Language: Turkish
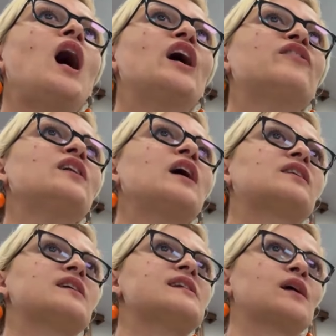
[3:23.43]
hayvan
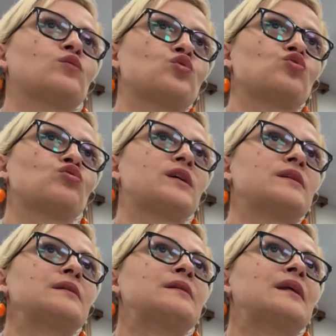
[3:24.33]
hakları
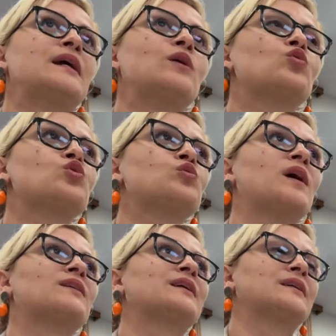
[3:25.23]
savunucularının,
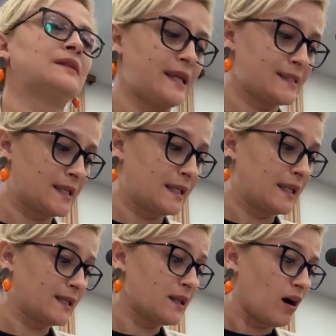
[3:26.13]
uzmanların,
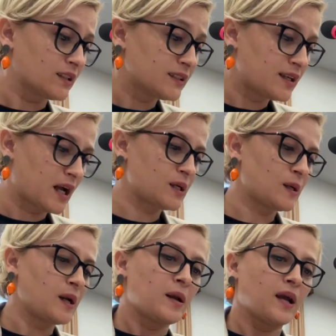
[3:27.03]
yetkililerin
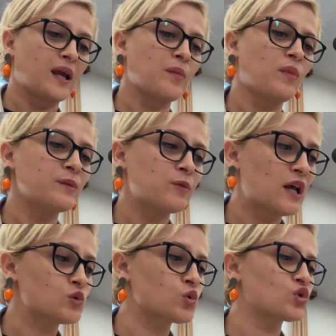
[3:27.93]
alınarak e,
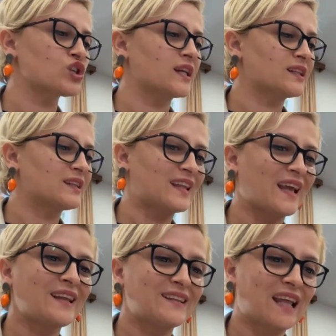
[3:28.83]
manipülasyon
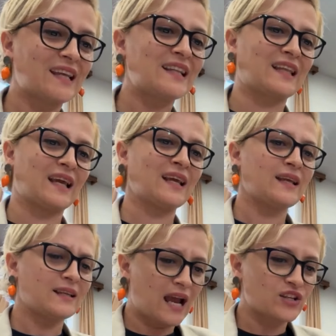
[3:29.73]
şeklinde değil de
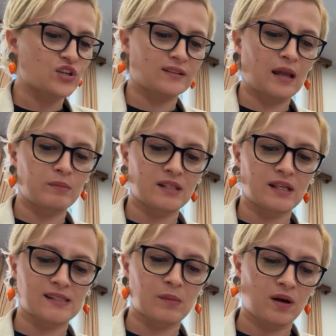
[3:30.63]
gerçekten bir
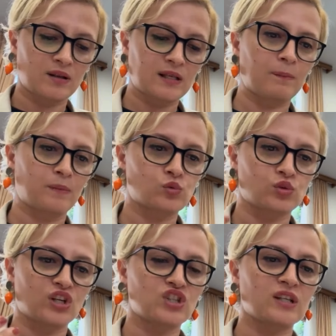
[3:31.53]
yasama yapma
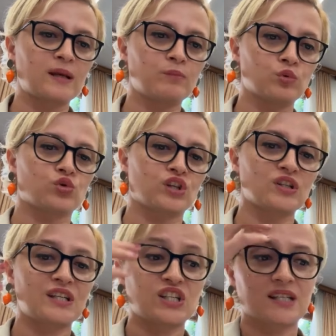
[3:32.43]
süreciyle bu
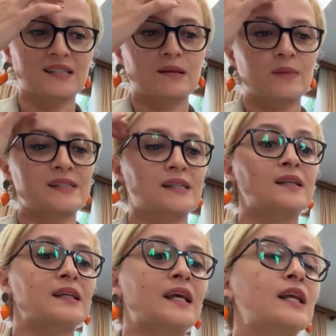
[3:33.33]
sürecin
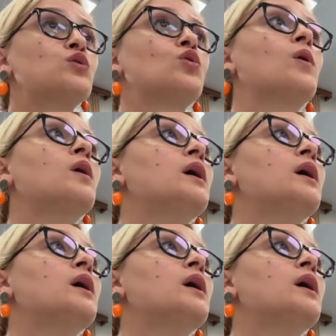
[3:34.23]
işletilmesi gerekiyor.